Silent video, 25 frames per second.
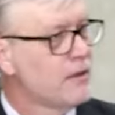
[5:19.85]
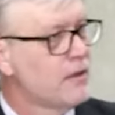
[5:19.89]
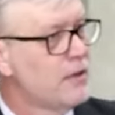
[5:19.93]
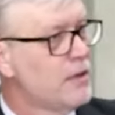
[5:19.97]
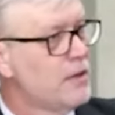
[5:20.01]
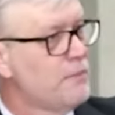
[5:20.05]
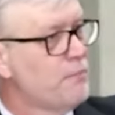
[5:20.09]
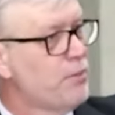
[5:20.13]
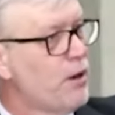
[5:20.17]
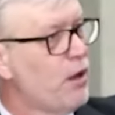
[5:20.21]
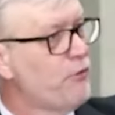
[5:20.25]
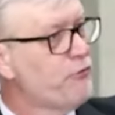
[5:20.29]

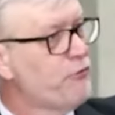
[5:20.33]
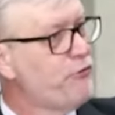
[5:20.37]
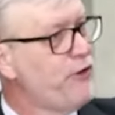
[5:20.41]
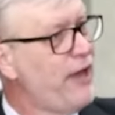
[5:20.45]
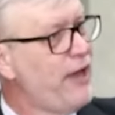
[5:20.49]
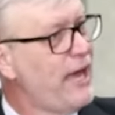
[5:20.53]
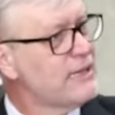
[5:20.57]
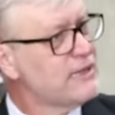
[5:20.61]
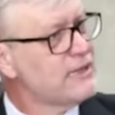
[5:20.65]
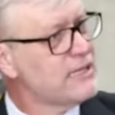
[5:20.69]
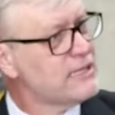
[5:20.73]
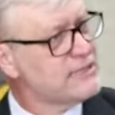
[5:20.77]

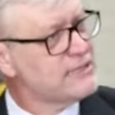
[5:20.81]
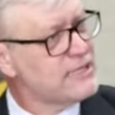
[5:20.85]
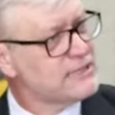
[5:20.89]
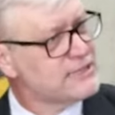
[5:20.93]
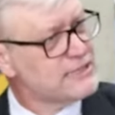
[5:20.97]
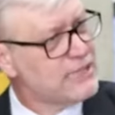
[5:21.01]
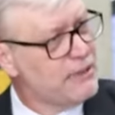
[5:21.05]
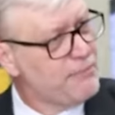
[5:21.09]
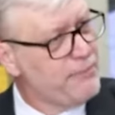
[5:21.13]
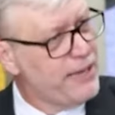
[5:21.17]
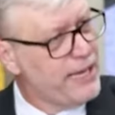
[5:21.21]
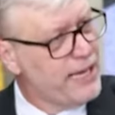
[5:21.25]
Profetas
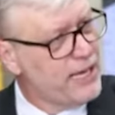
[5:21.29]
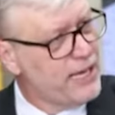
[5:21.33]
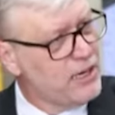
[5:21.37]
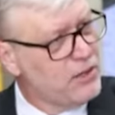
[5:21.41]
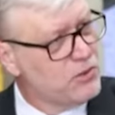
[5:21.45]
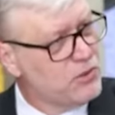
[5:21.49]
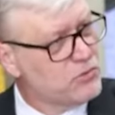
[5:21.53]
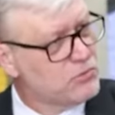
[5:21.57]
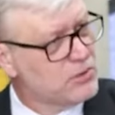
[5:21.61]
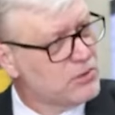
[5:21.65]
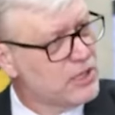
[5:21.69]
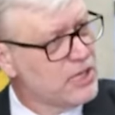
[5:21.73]

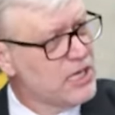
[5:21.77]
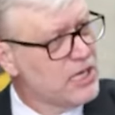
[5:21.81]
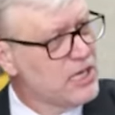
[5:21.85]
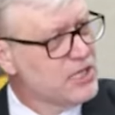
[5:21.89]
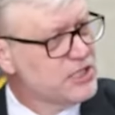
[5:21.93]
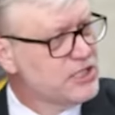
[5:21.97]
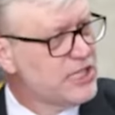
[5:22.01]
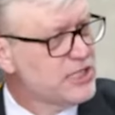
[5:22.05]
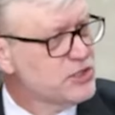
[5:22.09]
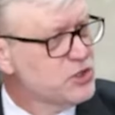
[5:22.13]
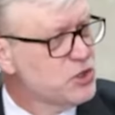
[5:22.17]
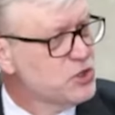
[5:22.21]
receberam.
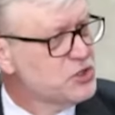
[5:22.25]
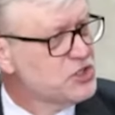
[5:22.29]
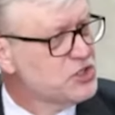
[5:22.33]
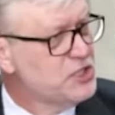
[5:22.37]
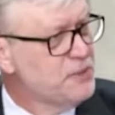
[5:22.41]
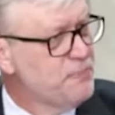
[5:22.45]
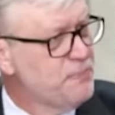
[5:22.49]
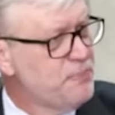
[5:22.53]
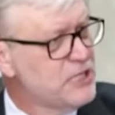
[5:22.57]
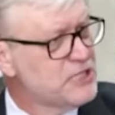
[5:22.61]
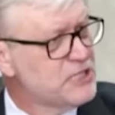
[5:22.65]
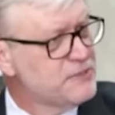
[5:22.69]
Jesus
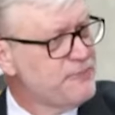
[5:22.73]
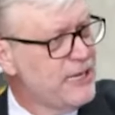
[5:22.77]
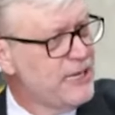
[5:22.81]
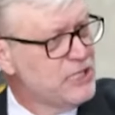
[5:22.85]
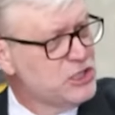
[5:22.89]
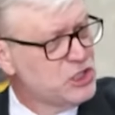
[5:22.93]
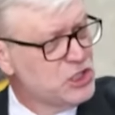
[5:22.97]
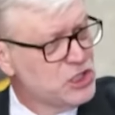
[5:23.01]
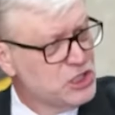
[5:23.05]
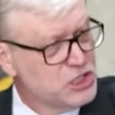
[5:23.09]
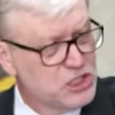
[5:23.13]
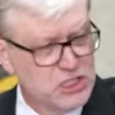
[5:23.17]

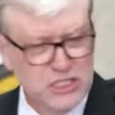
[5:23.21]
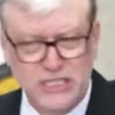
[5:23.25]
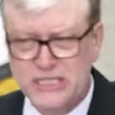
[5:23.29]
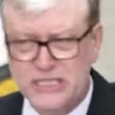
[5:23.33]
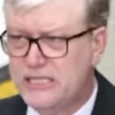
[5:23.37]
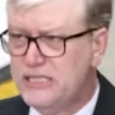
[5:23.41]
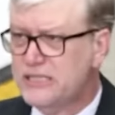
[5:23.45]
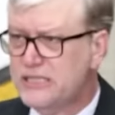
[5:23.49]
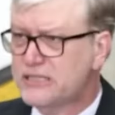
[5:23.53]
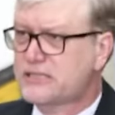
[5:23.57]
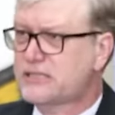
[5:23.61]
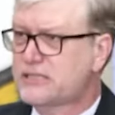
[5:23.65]
simplesmente
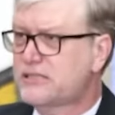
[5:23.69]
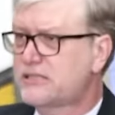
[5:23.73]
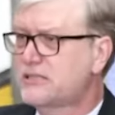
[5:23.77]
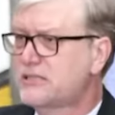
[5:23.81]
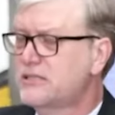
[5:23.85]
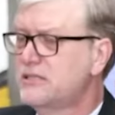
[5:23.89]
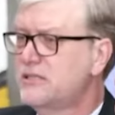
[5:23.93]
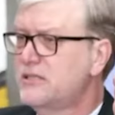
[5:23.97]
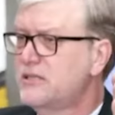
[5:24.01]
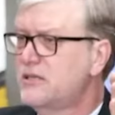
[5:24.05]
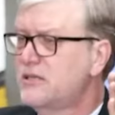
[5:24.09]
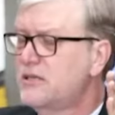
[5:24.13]
diz:
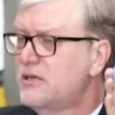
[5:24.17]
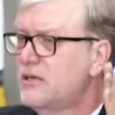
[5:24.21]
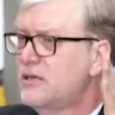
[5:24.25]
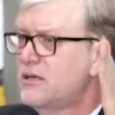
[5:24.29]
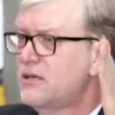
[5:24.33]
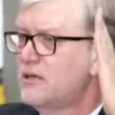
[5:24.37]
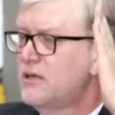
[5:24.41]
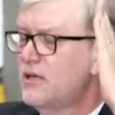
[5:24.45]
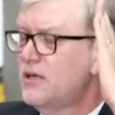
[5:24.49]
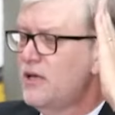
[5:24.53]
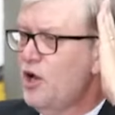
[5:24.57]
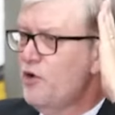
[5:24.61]

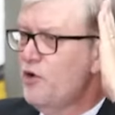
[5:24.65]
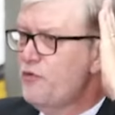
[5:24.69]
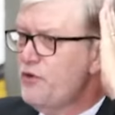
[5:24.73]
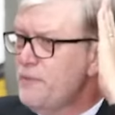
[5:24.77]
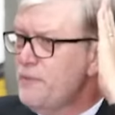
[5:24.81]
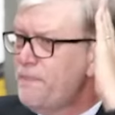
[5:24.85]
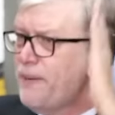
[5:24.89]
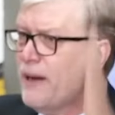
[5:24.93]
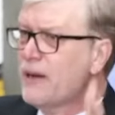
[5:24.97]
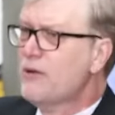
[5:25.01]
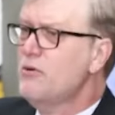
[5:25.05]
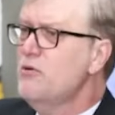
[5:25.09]
Eu vim
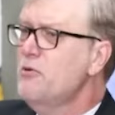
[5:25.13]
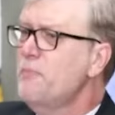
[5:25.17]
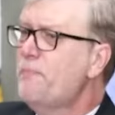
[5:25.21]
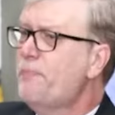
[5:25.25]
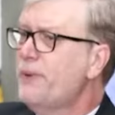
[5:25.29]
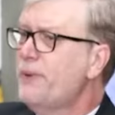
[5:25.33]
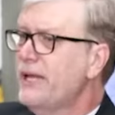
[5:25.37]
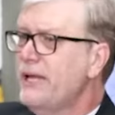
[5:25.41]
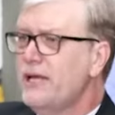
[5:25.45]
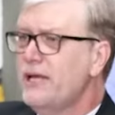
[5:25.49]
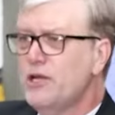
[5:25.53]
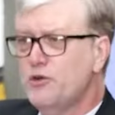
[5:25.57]
para
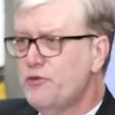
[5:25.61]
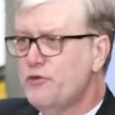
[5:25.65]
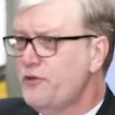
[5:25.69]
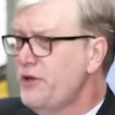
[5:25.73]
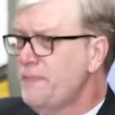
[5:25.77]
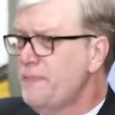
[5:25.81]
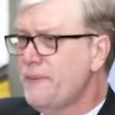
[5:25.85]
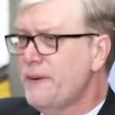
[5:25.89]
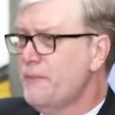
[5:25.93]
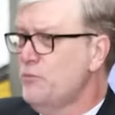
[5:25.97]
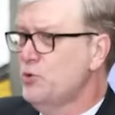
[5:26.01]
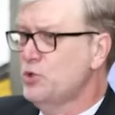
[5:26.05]
cumprir, não
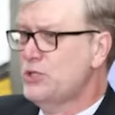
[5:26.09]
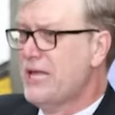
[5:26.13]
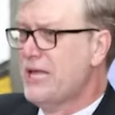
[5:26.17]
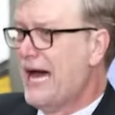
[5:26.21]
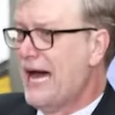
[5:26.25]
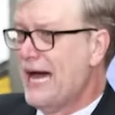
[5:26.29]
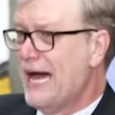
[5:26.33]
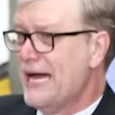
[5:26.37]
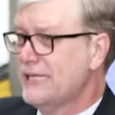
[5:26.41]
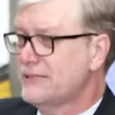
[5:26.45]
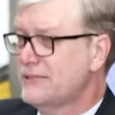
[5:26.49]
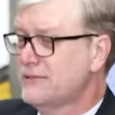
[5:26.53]
vim para
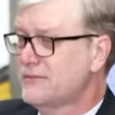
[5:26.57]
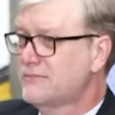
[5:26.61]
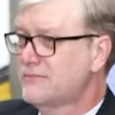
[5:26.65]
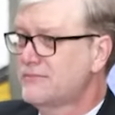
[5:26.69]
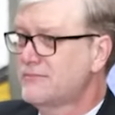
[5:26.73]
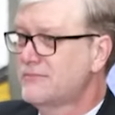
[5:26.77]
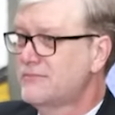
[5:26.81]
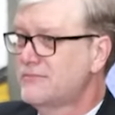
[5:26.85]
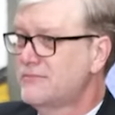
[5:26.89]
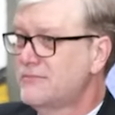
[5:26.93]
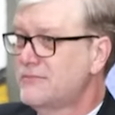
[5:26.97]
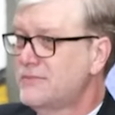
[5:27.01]

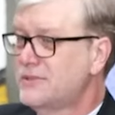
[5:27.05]
mudar.